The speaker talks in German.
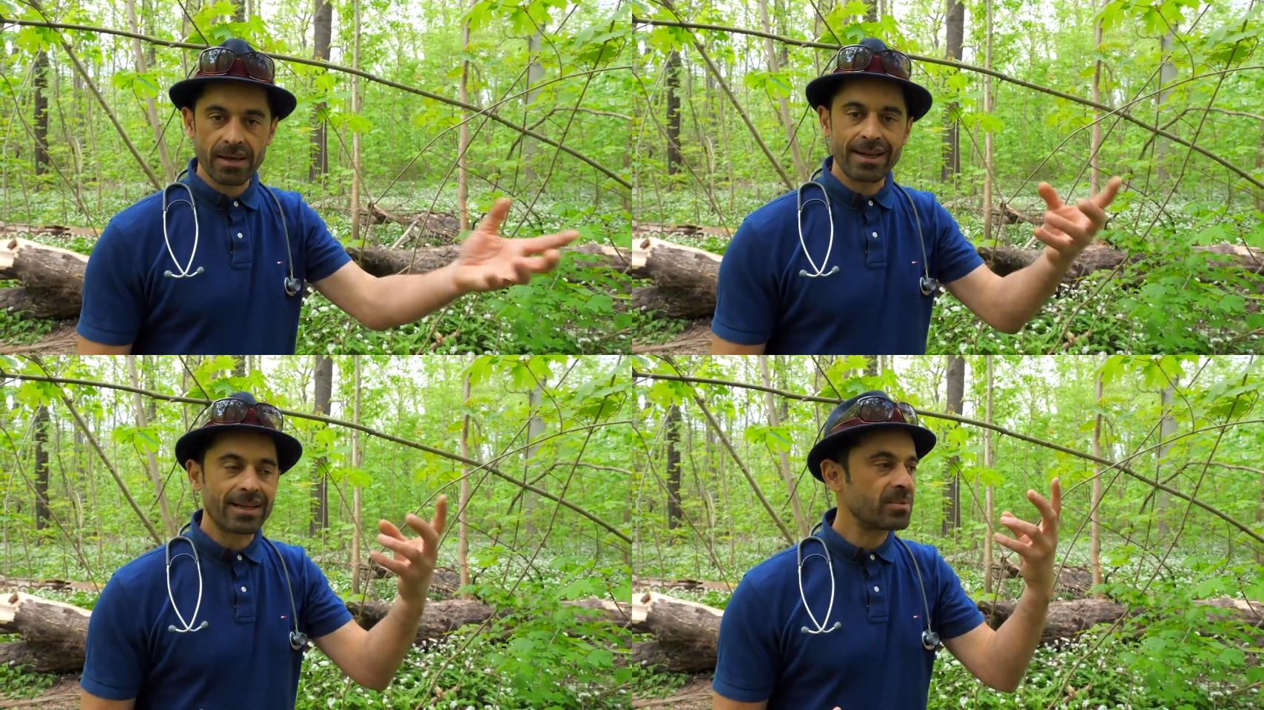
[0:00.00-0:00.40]

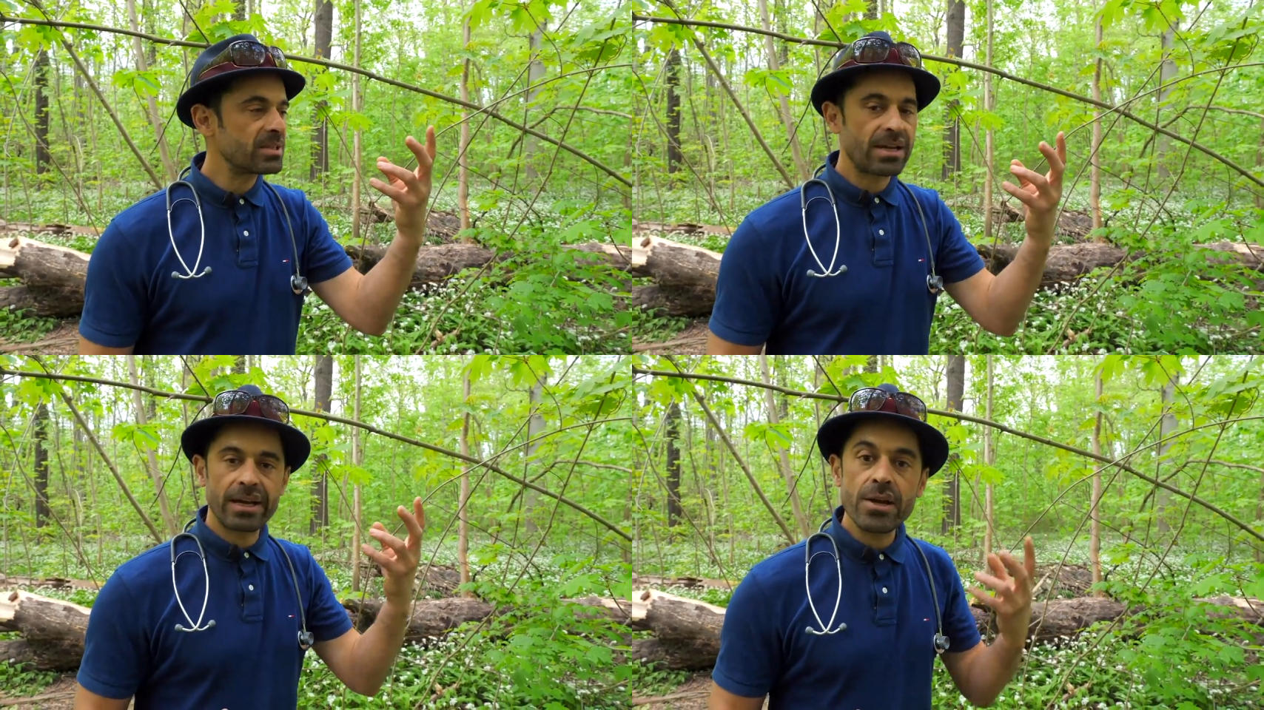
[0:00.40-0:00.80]
dann gibt
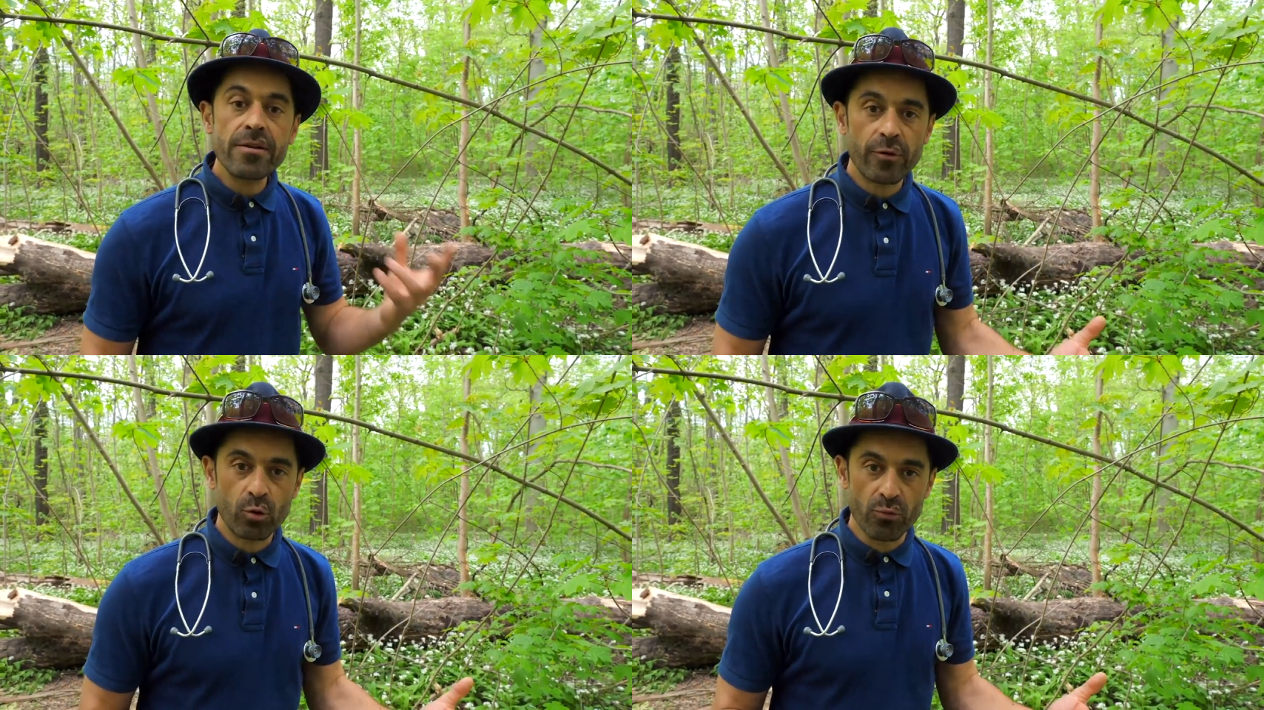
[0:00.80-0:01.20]
es da
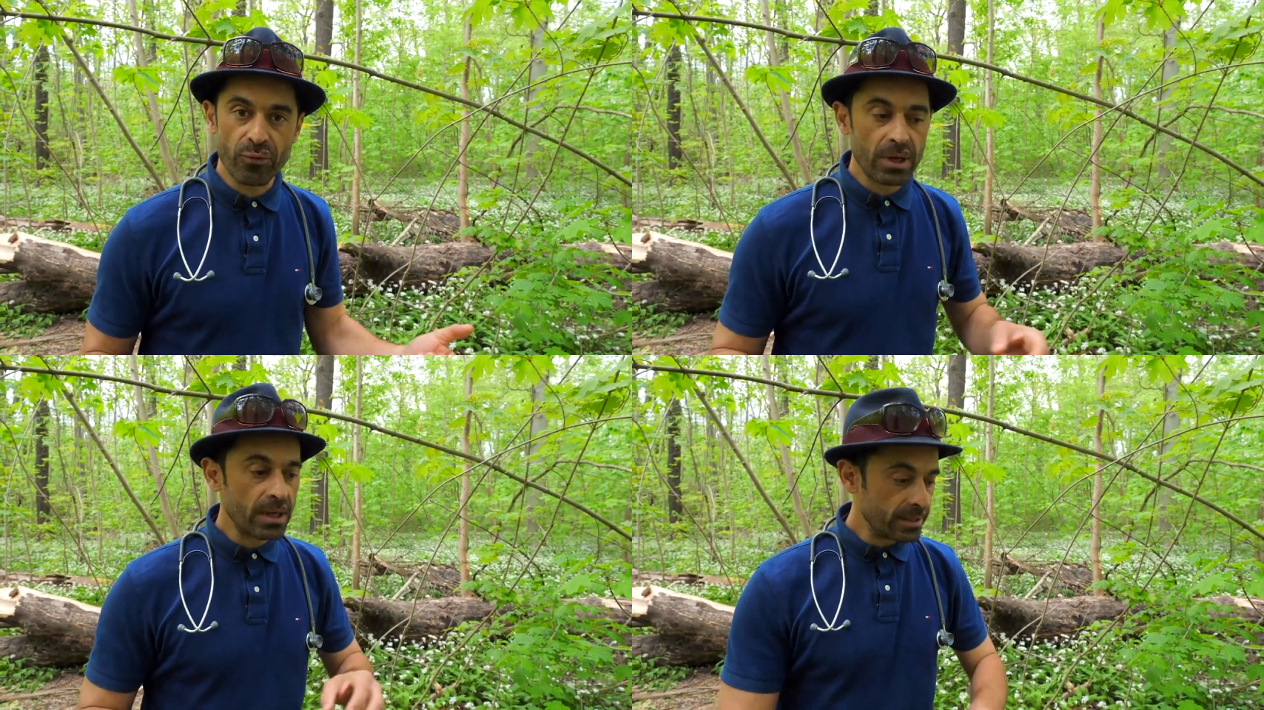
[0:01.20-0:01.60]

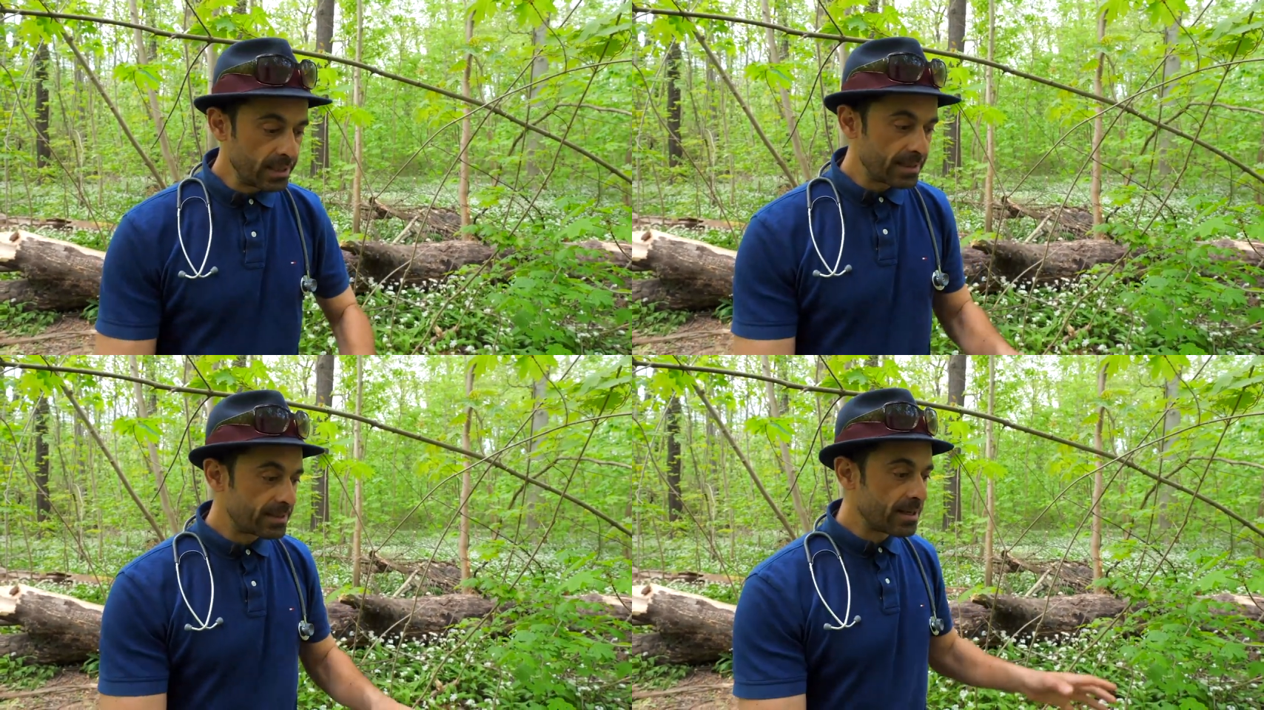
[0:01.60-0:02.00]
Hilferufe,
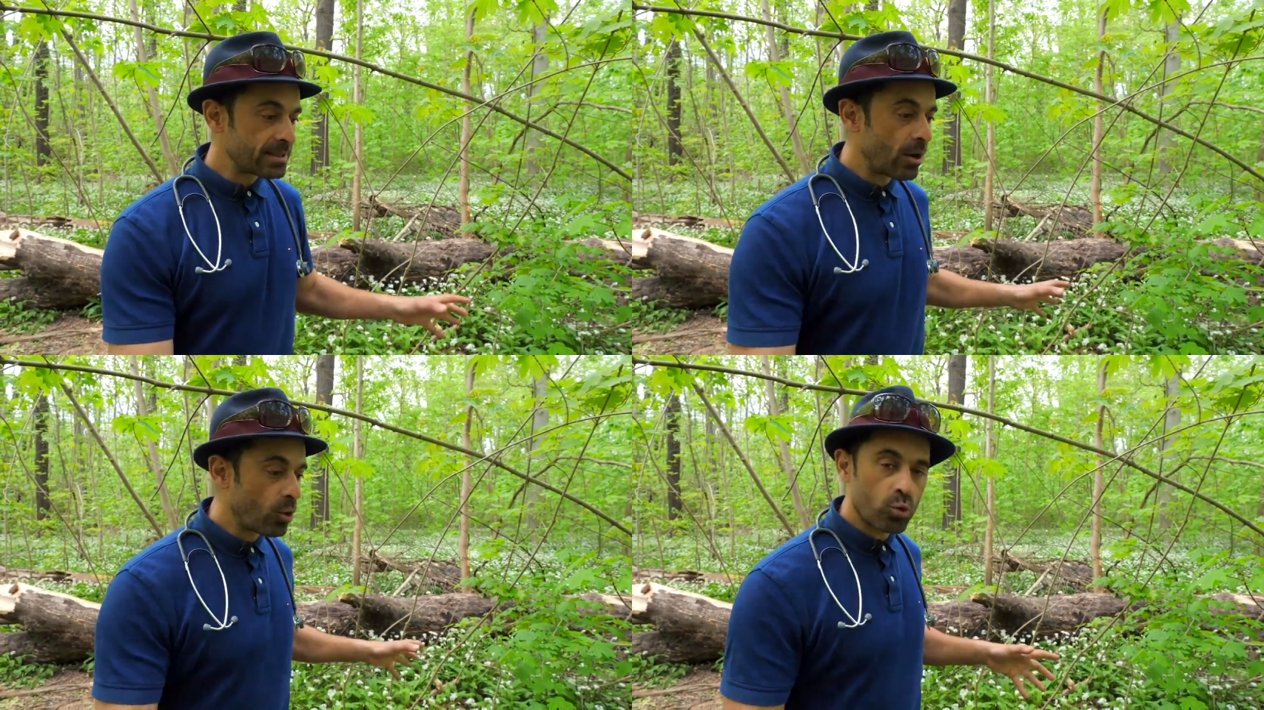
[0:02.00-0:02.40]
die
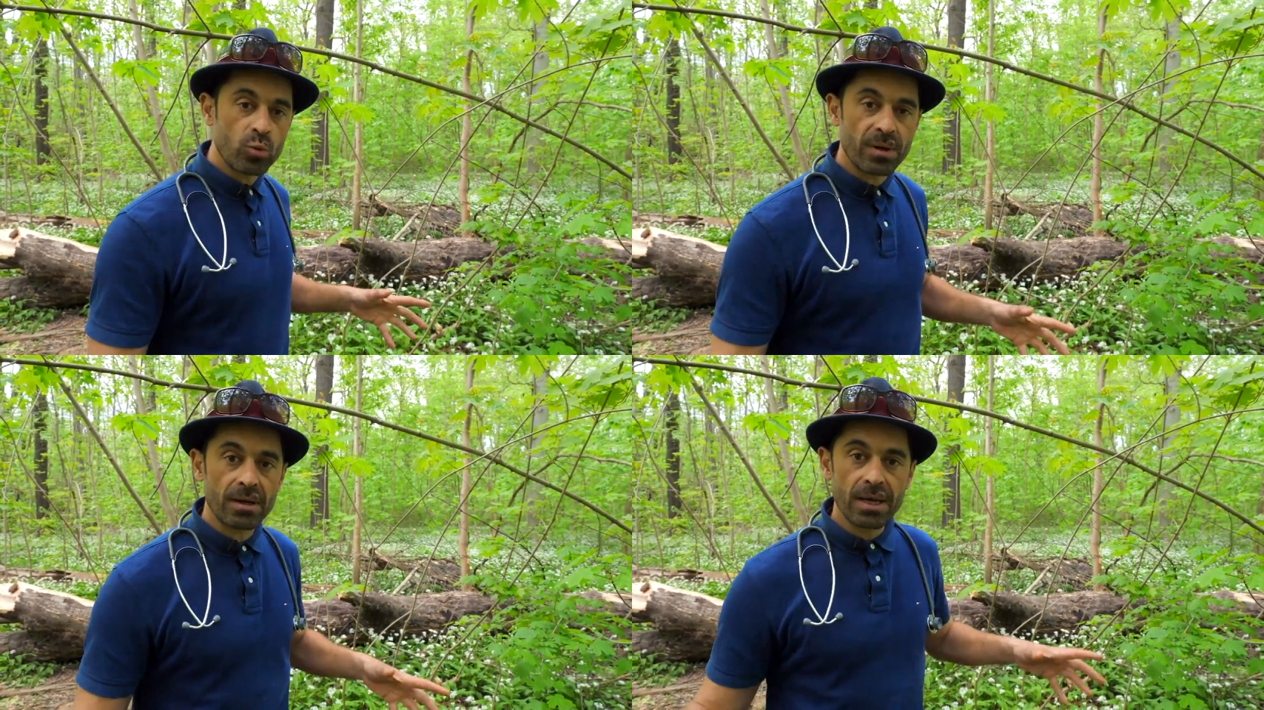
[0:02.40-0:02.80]
letztendlich auch
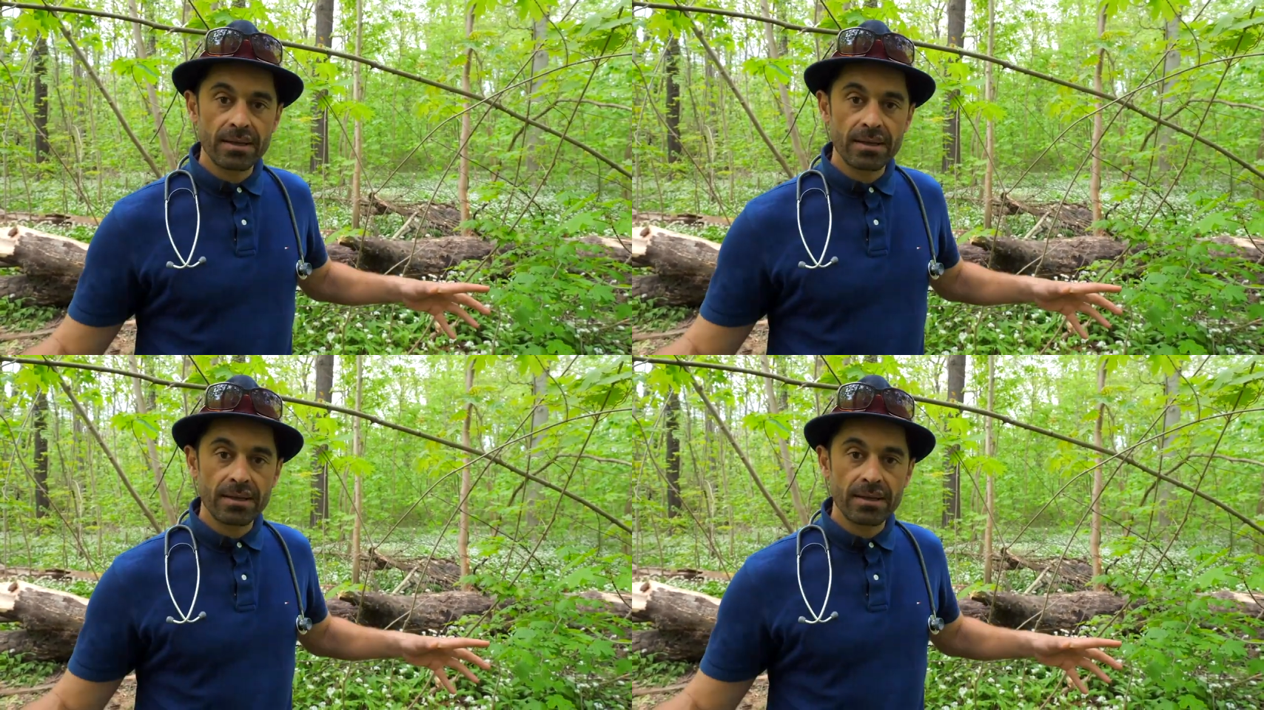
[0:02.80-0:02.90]
über